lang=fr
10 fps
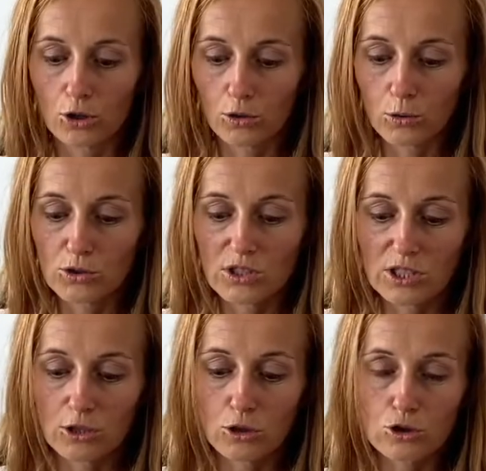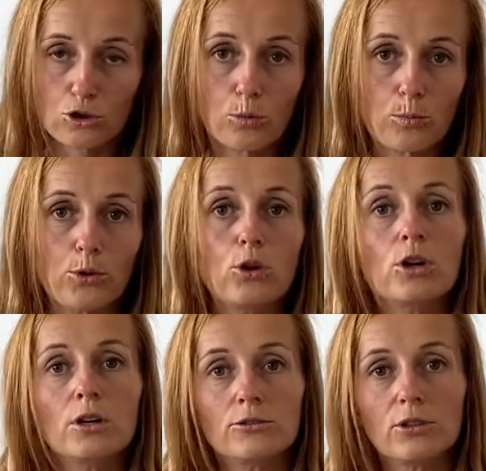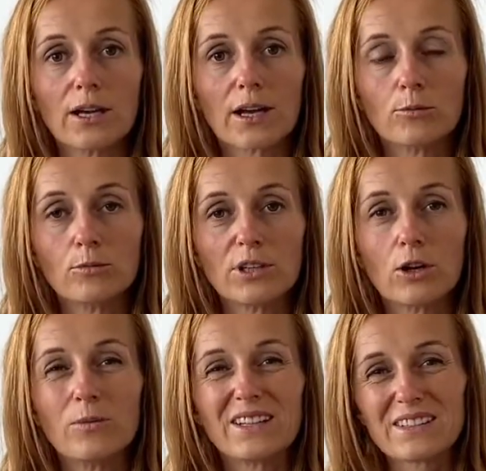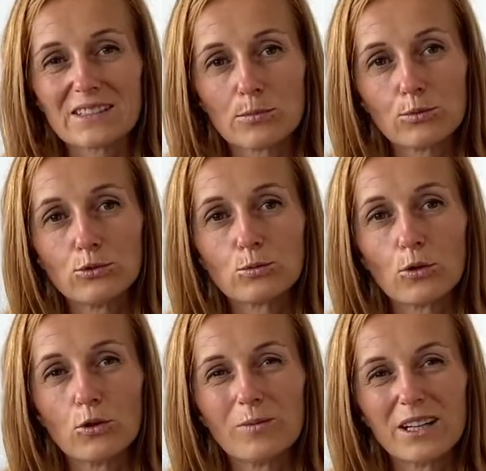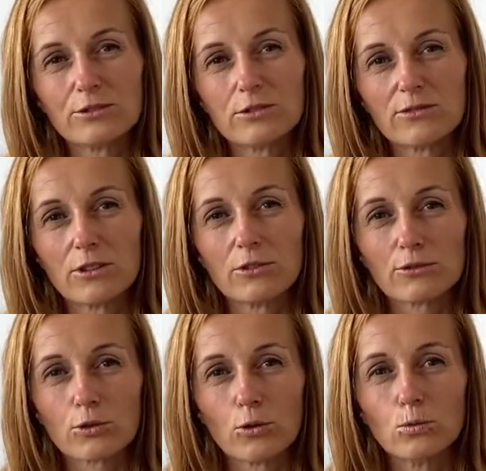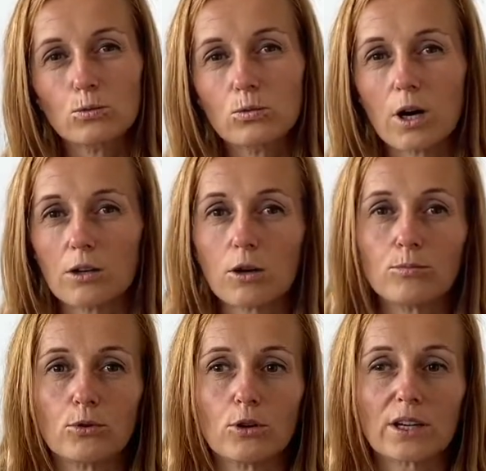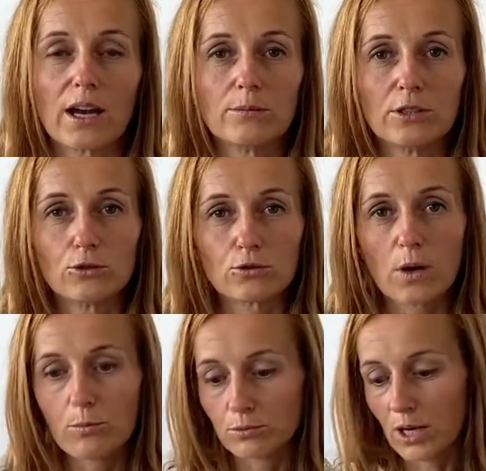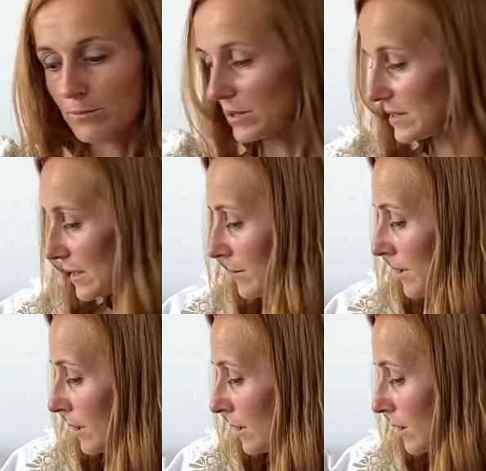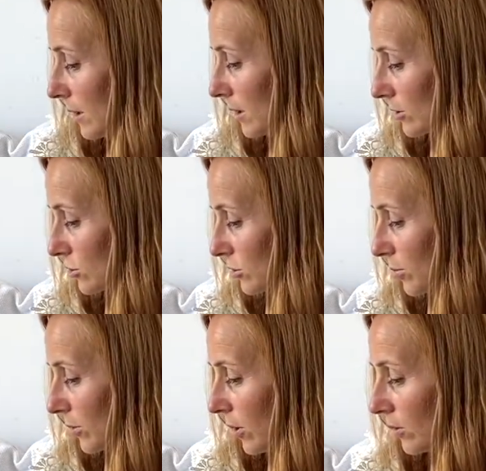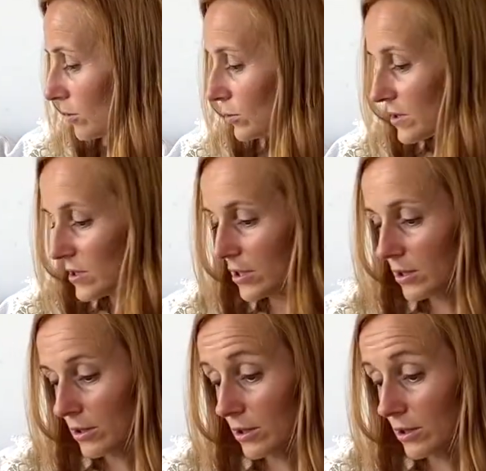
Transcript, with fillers: aussi, quand je le peux, de la camomille romaine, ça c'est plus pour le mal de ventre ou alors pour calmer le soir, pour apaiser. je prends aussi